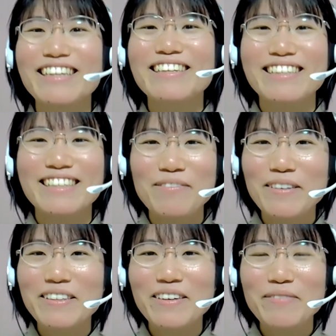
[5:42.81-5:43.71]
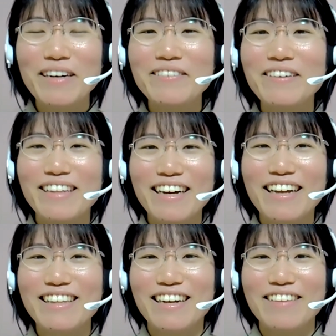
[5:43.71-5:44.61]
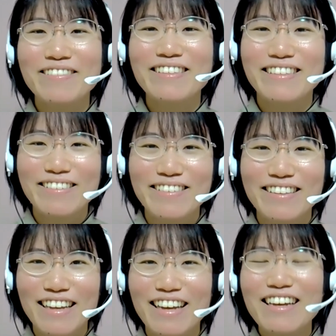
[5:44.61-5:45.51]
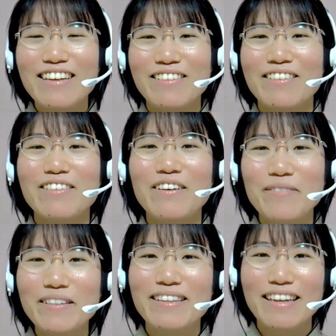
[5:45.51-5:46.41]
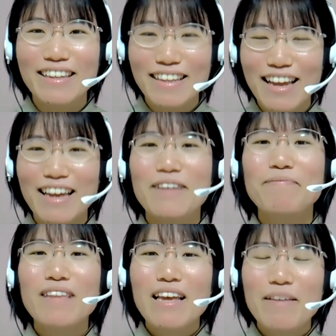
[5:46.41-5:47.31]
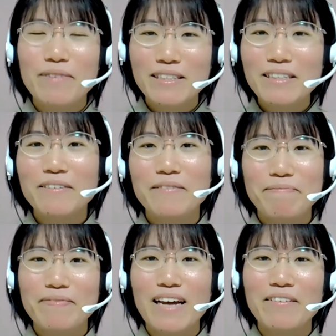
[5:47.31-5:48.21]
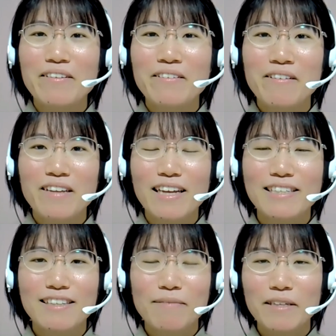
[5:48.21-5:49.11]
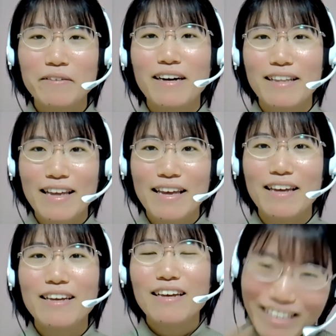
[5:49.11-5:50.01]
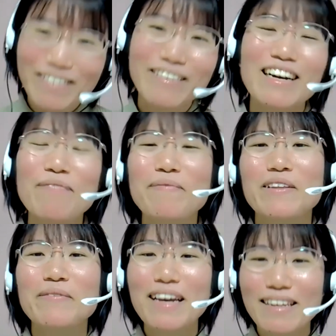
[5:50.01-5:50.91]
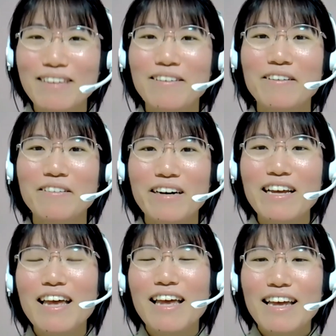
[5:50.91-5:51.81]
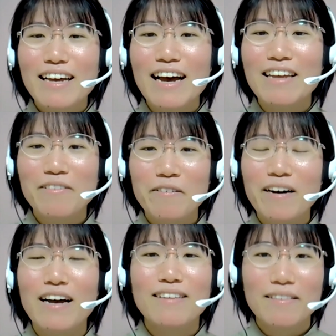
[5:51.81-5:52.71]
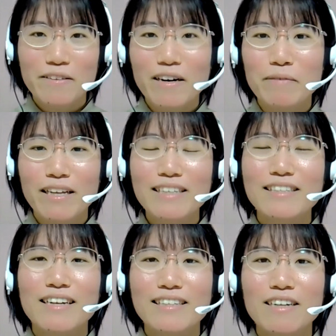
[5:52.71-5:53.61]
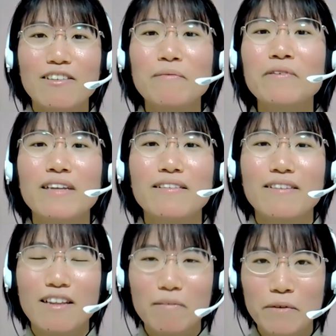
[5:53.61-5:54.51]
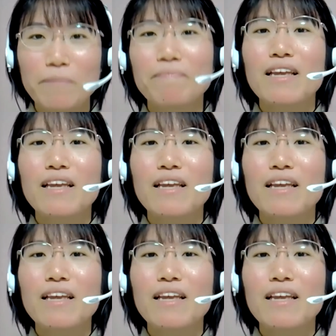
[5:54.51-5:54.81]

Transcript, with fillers: 自分の番号がなかったらどうしようってずっと思っていてもちろんあのいろいろな他社様とかで合格発表の前にいろいろな回答解説とかも出していらっしゃると思うんですけれども